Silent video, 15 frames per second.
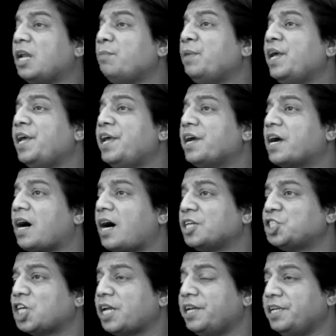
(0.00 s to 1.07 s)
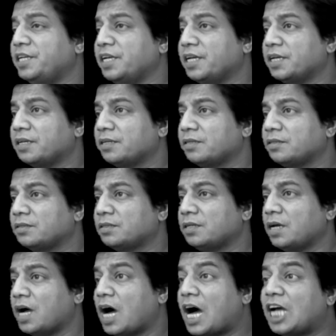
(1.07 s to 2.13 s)
मन में एक आशा लिए
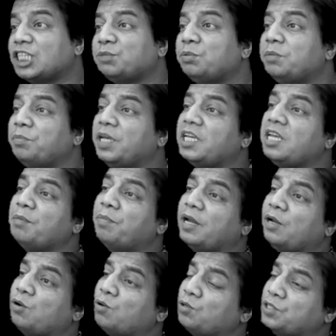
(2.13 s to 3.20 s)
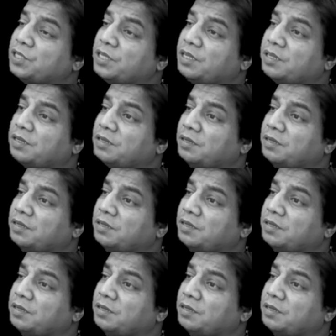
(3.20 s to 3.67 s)
आज भी भीखी पलकों से